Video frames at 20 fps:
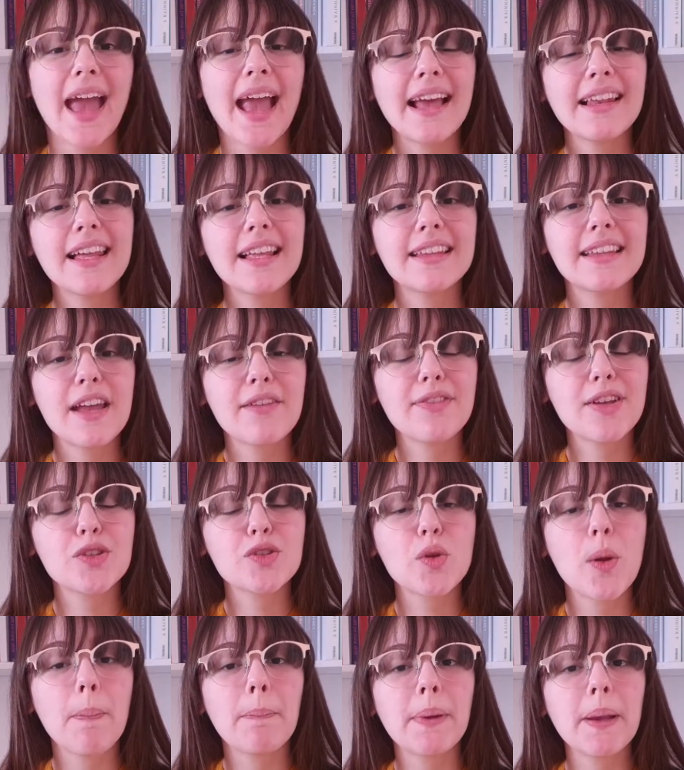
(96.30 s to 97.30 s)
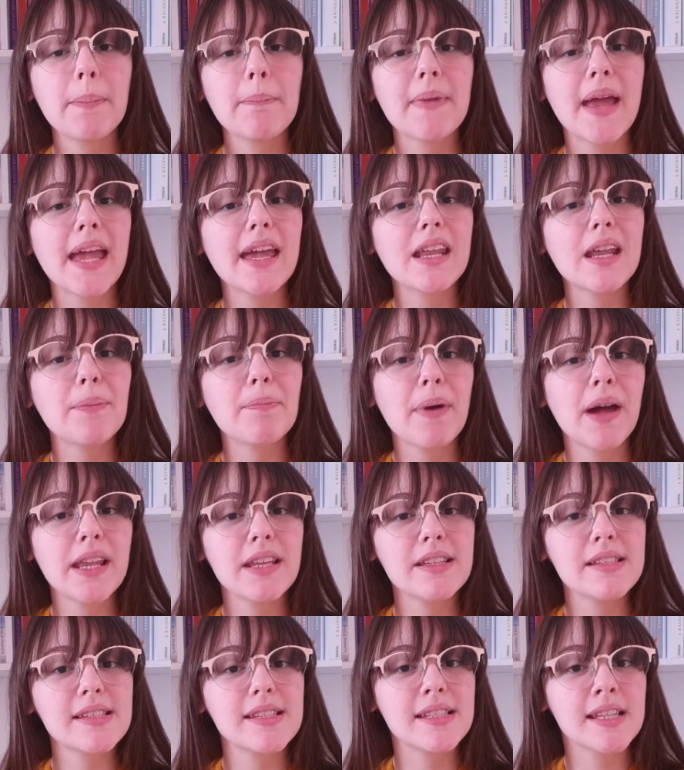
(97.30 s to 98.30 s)
Ela teve a sua primeira
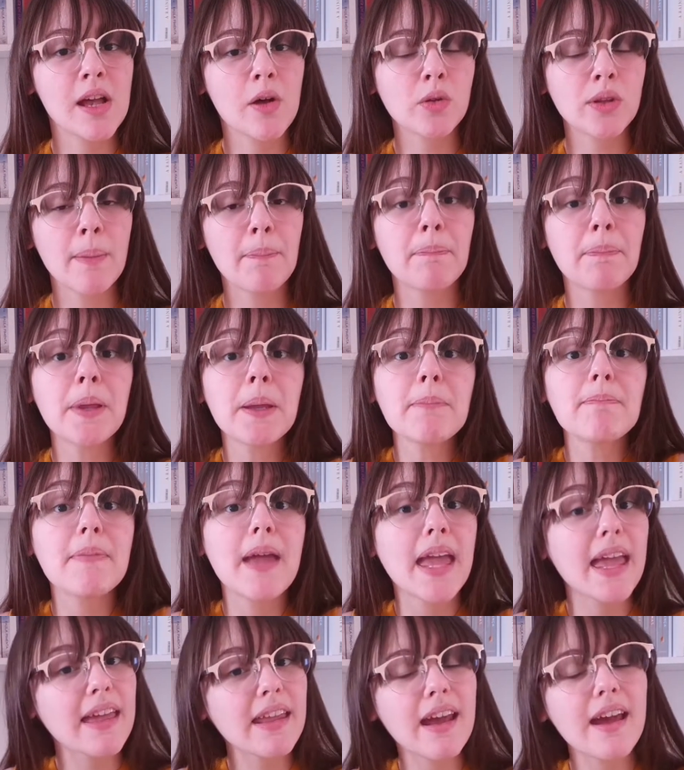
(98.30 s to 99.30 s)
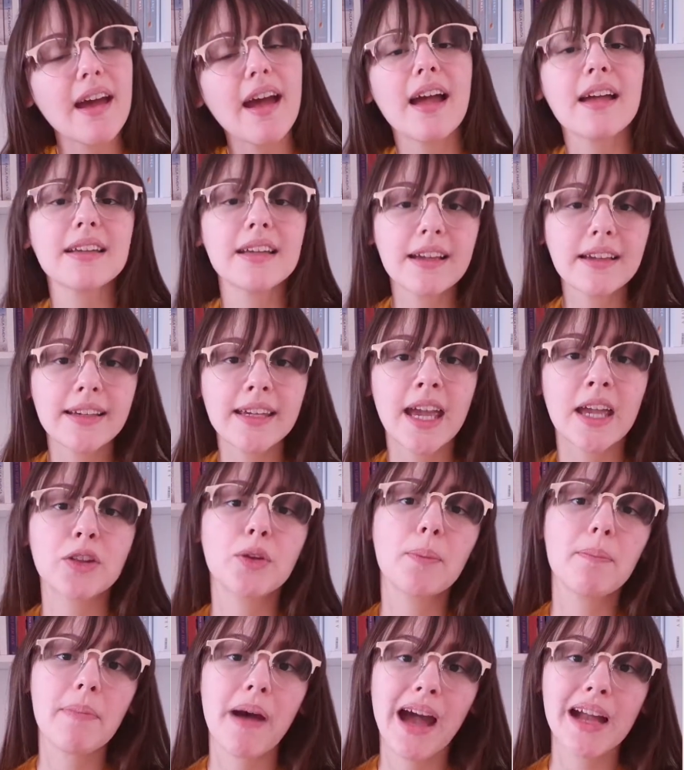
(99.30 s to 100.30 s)
aparição na primeira HQ
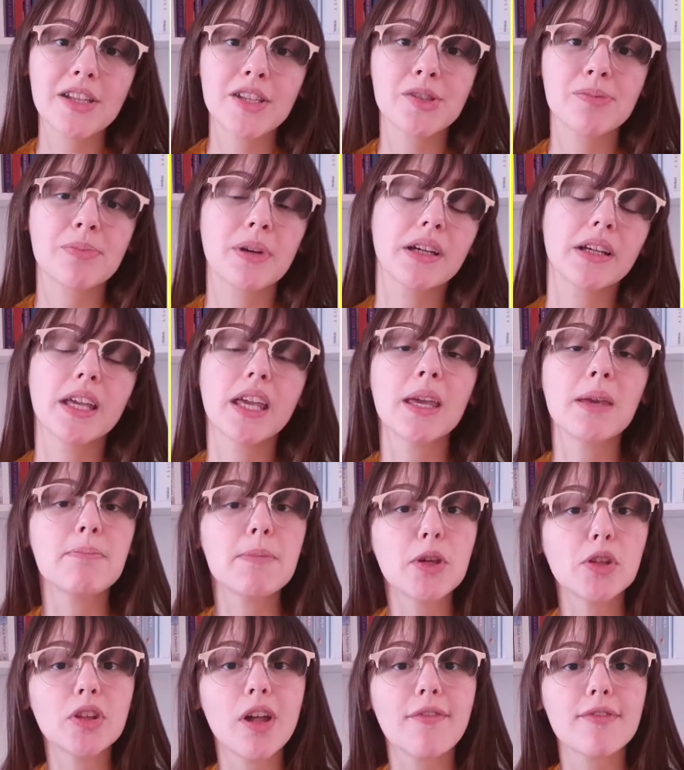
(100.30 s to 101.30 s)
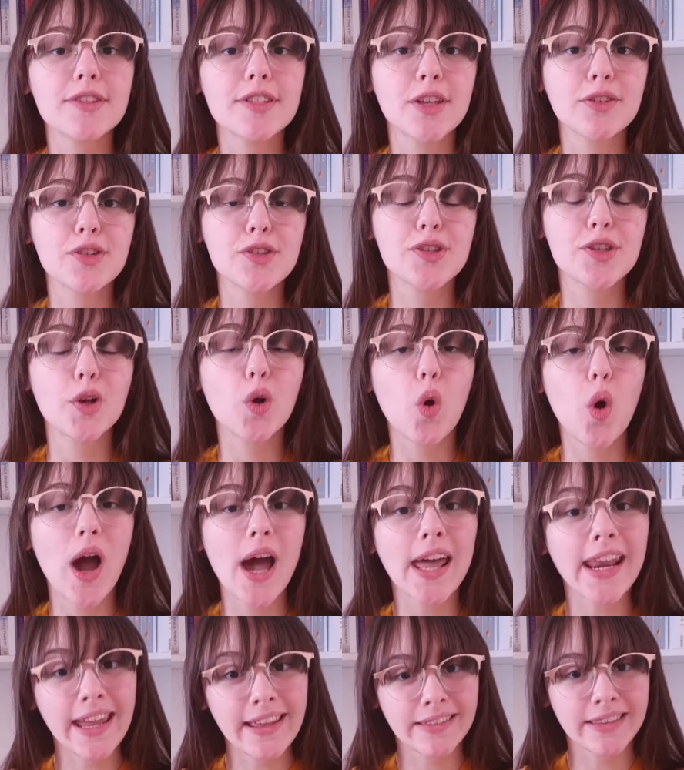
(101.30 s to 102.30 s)
do Batman, em
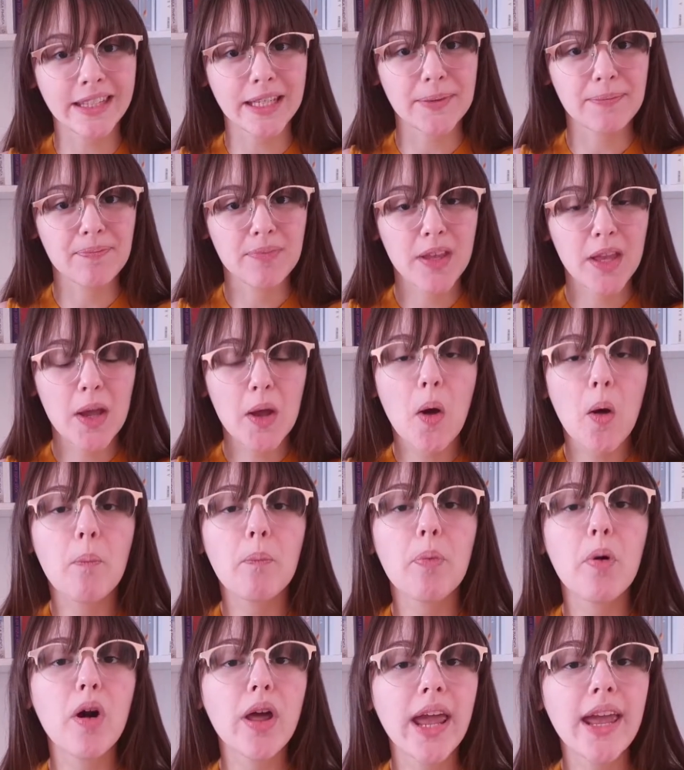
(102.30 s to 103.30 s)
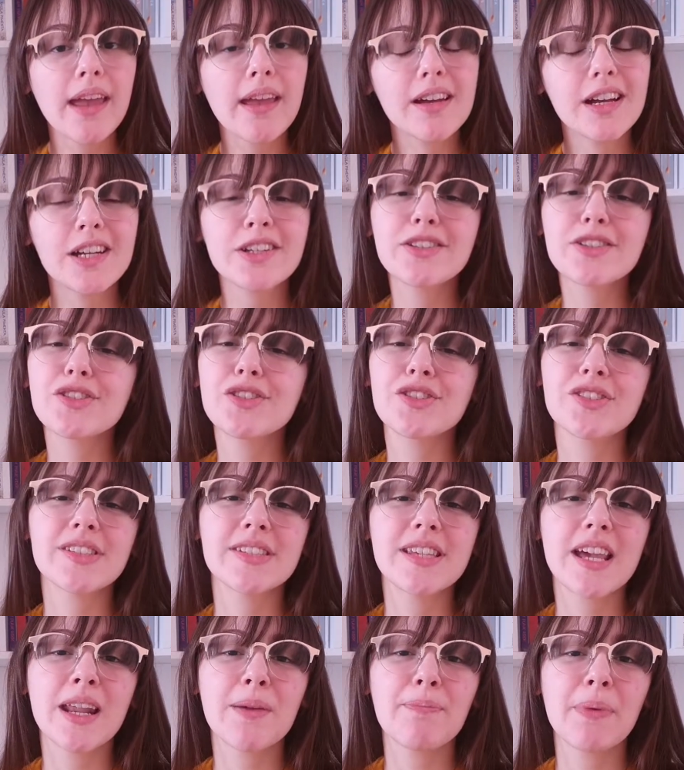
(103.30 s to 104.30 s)
1940. Porém, antes de
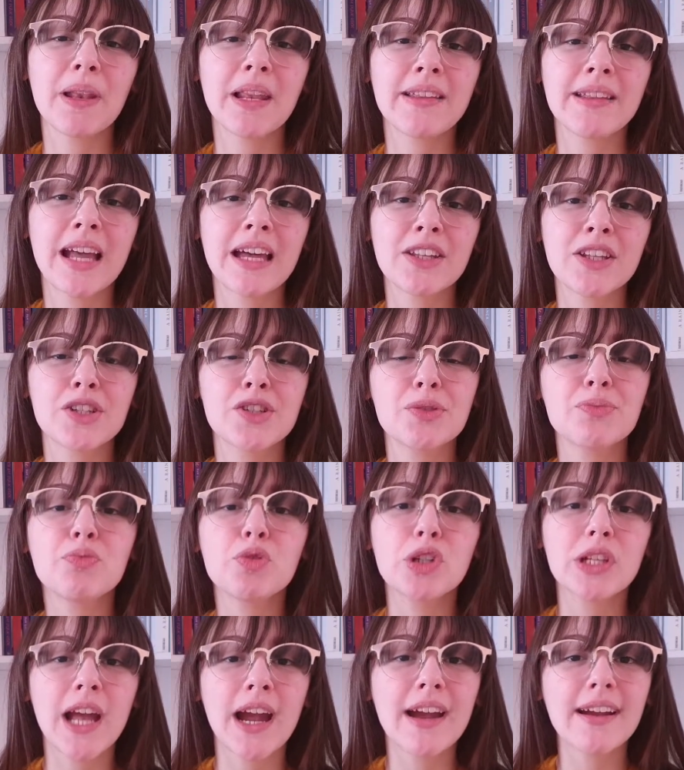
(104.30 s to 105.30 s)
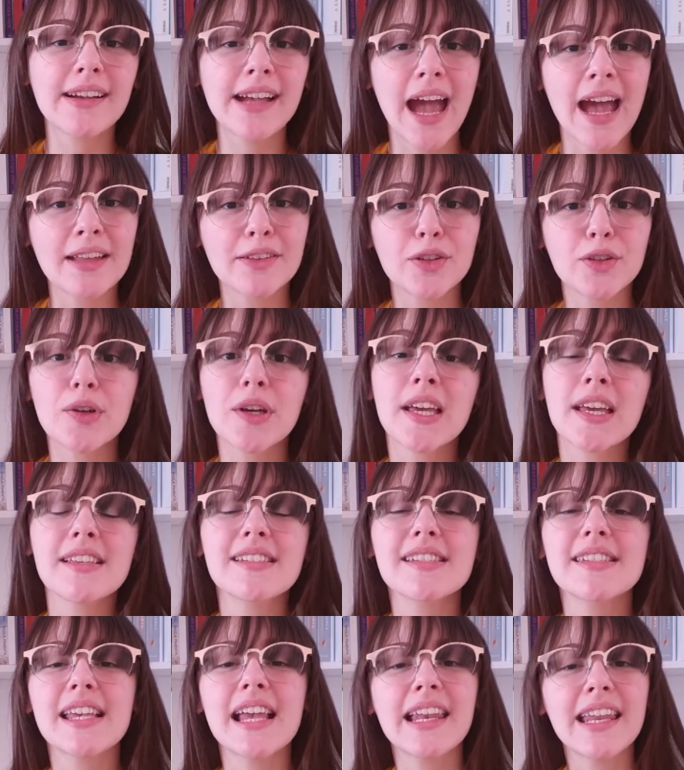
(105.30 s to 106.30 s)
ser apelidada de Mulher Gato,
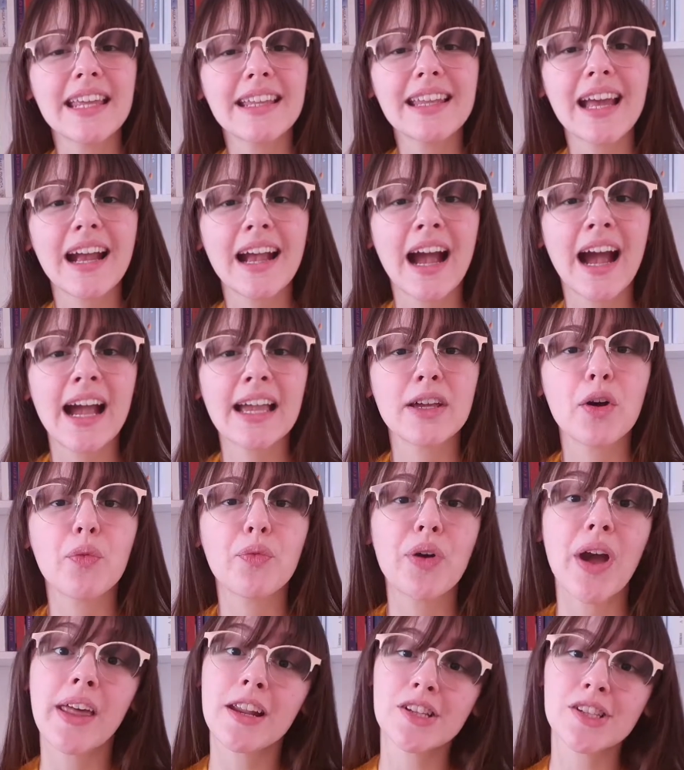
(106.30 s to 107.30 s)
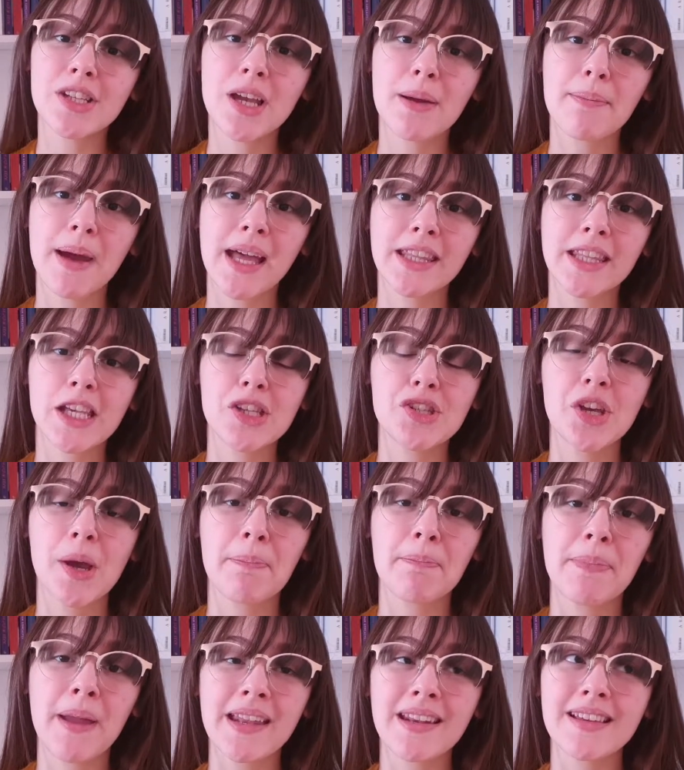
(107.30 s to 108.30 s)
Selina Kyle era chamada de
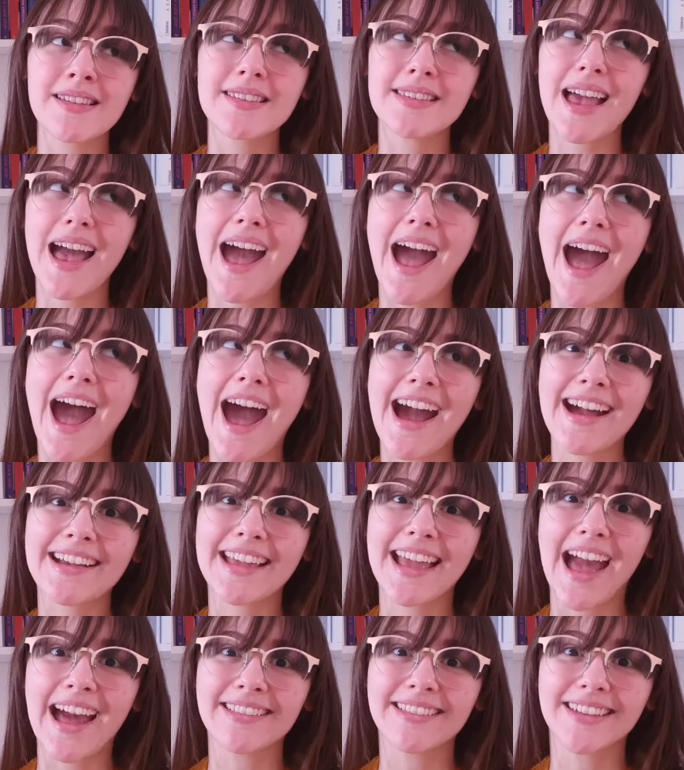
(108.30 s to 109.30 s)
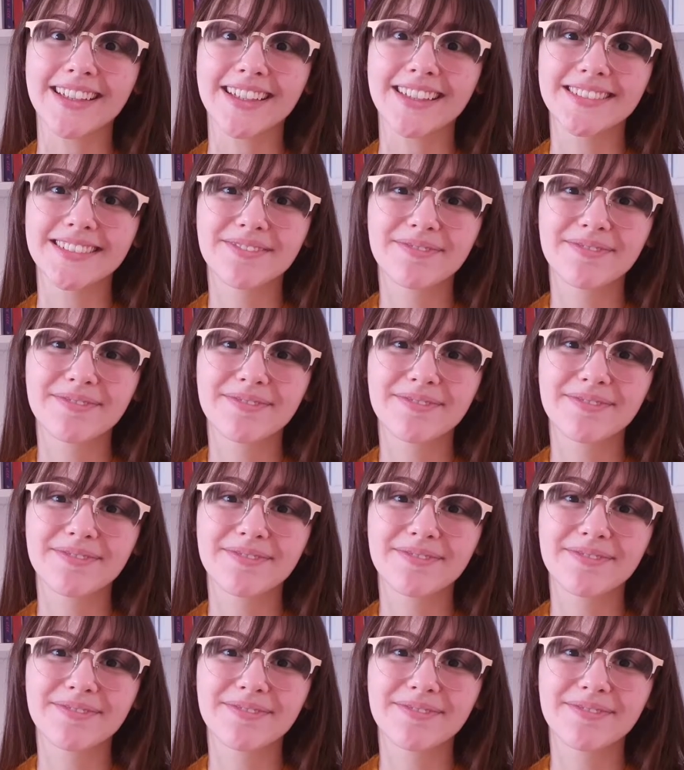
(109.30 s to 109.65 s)
apenas a Gata.